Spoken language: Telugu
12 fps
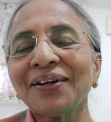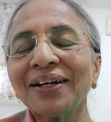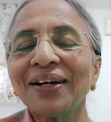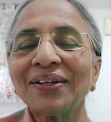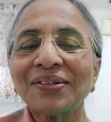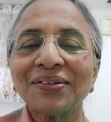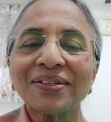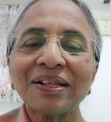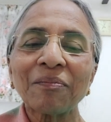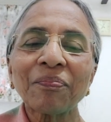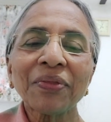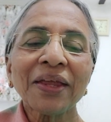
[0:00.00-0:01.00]
ఒకటిలో
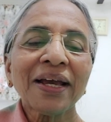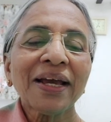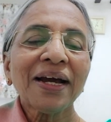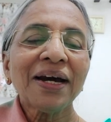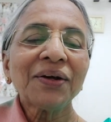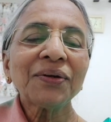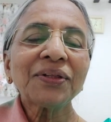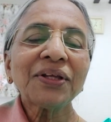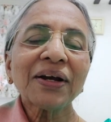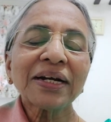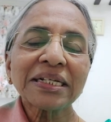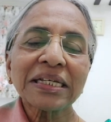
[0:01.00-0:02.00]
చూస్తాం రూత్
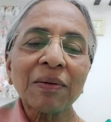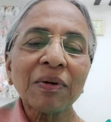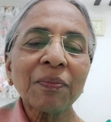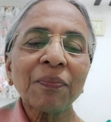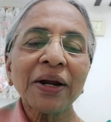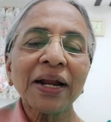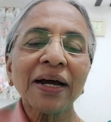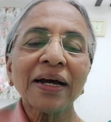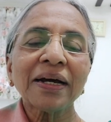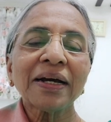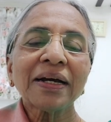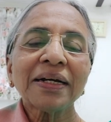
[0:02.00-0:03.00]
యొక్క సమర్పణ
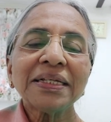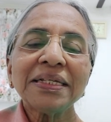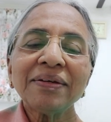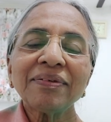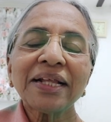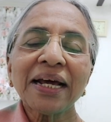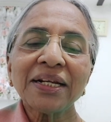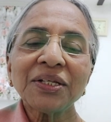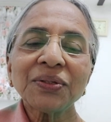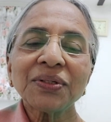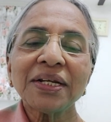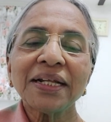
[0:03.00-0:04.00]
జీవితాన్ని
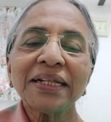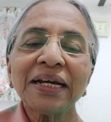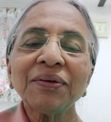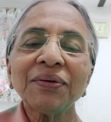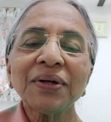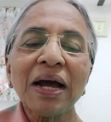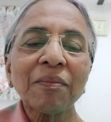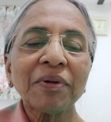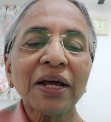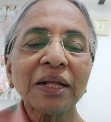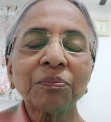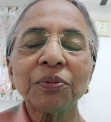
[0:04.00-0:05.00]
చూసిన దేవుడు
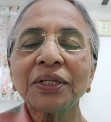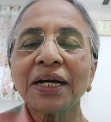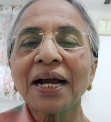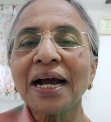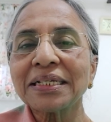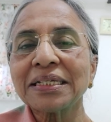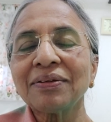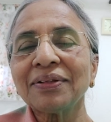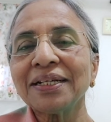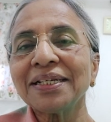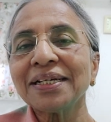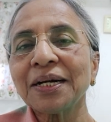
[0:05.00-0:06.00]
ఆమెను అద్భుతంగా
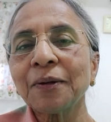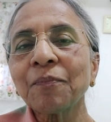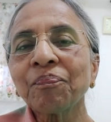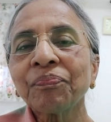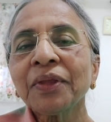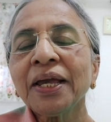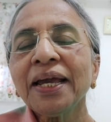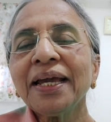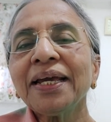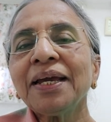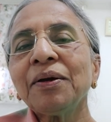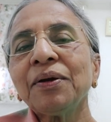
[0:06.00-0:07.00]
ఆశీర్వదించాడు
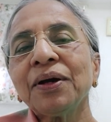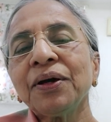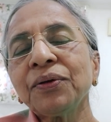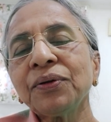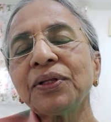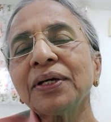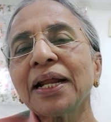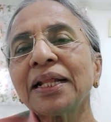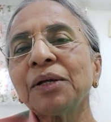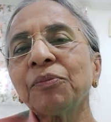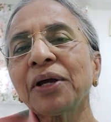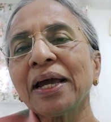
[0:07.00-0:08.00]
ఈ రూత్
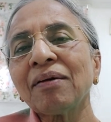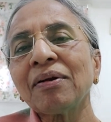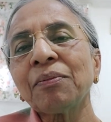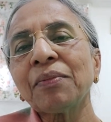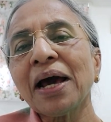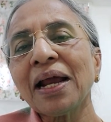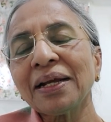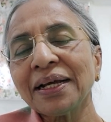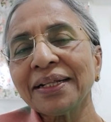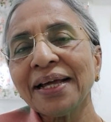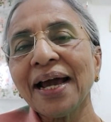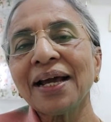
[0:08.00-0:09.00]
గ్రంథము కేవలం నాలుగు
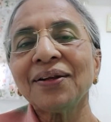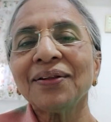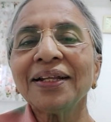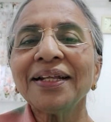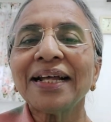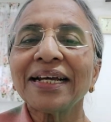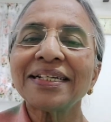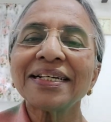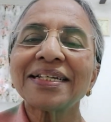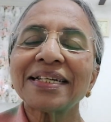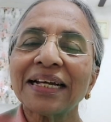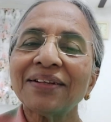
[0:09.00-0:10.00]
అధ్యాయాలు ఉంది
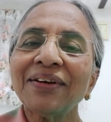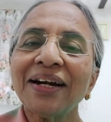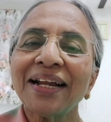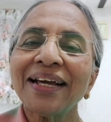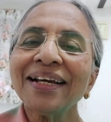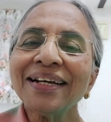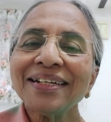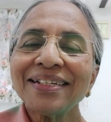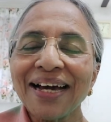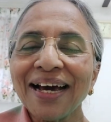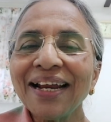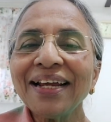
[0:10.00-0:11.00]
దయచేసి చదవండి
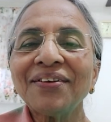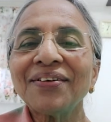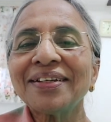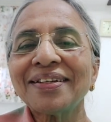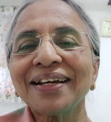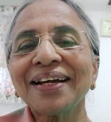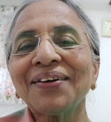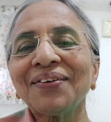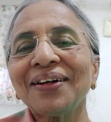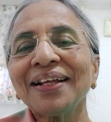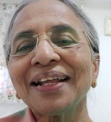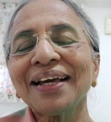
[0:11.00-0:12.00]
చాలా ఇంట్రెస్టింగ్గా
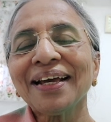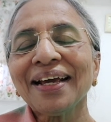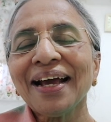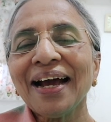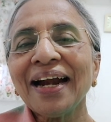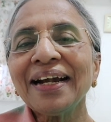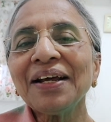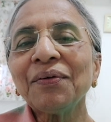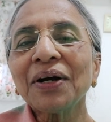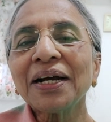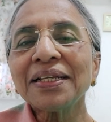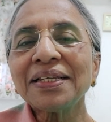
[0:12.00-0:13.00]
ఉంటుంది అంటే
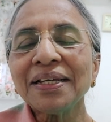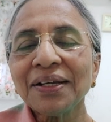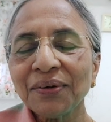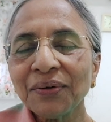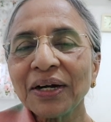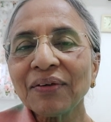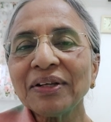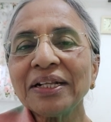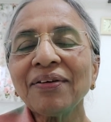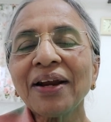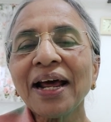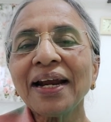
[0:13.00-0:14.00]
ఒక ఒక
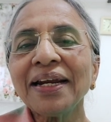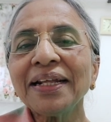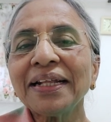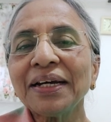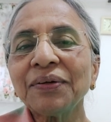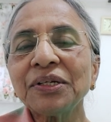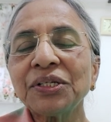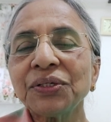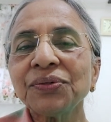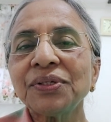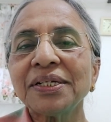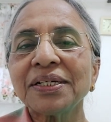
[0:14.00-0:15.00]
విధవరాలని దేవుడు
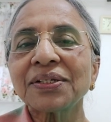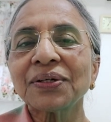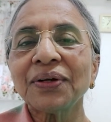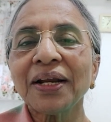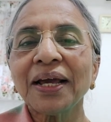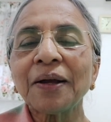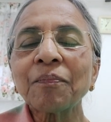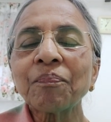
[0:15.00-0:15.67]
చూస్ చేసుకొని